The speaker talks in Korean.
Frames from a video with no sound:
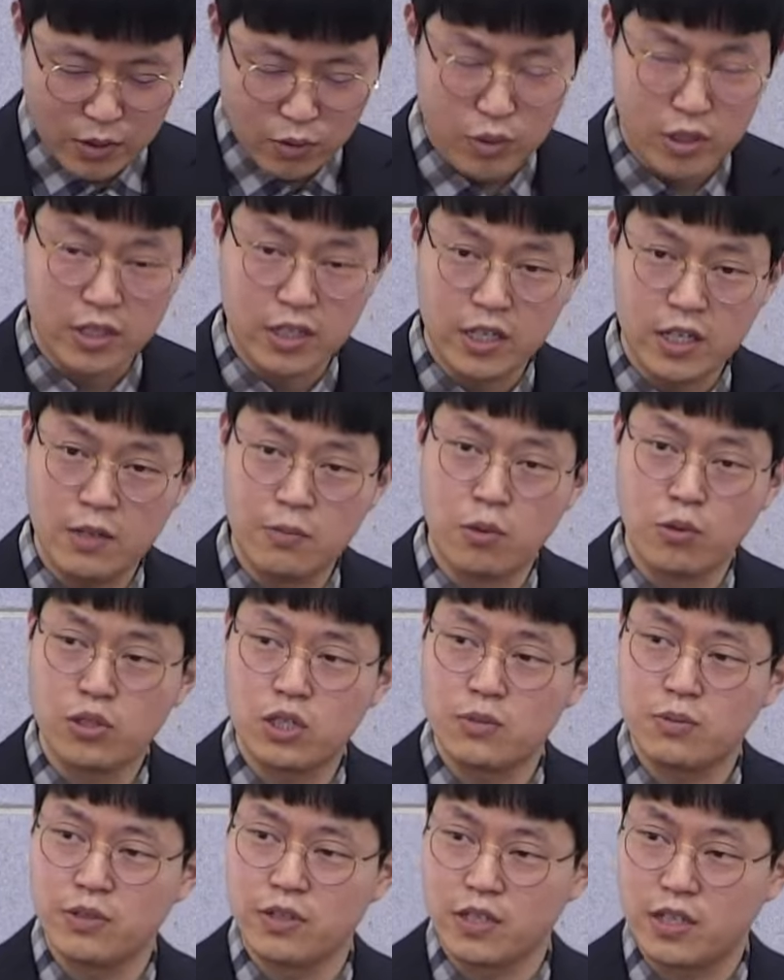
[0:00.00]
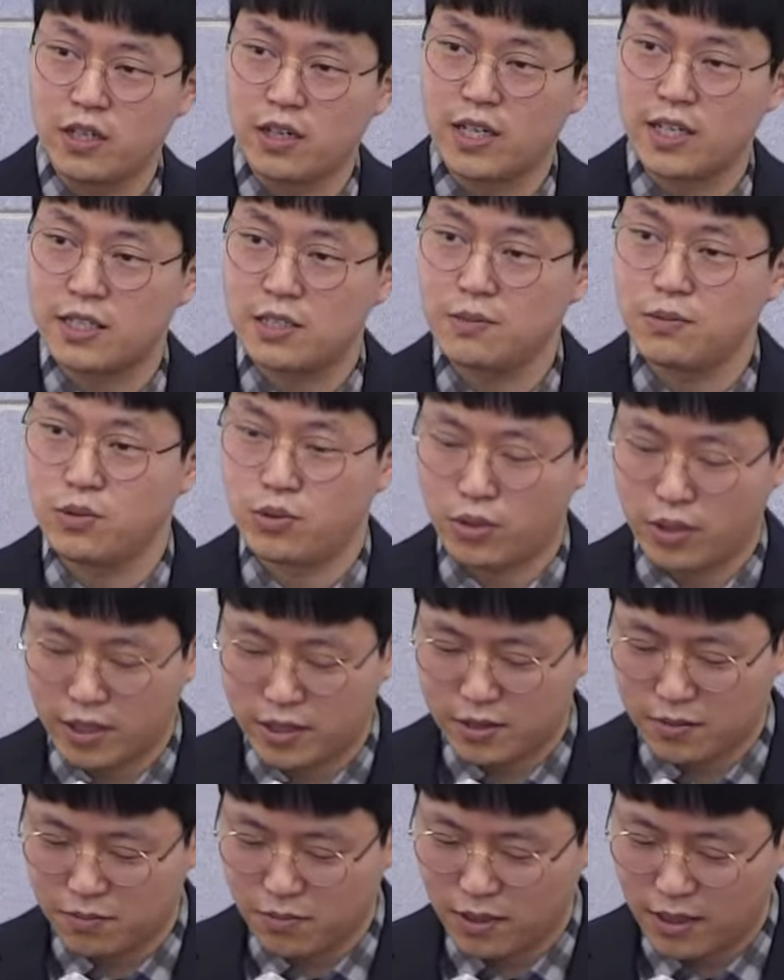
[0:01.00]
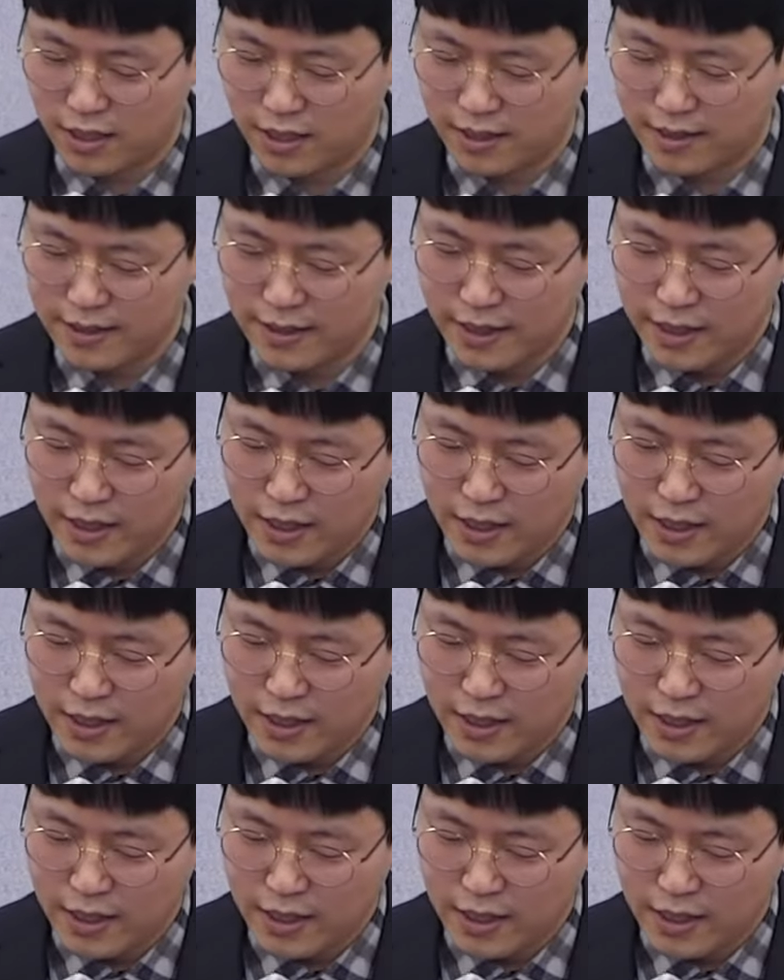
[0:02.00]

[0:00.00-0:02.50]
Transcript: 우리는 이 모습을 기억했으면 좋겠습니다.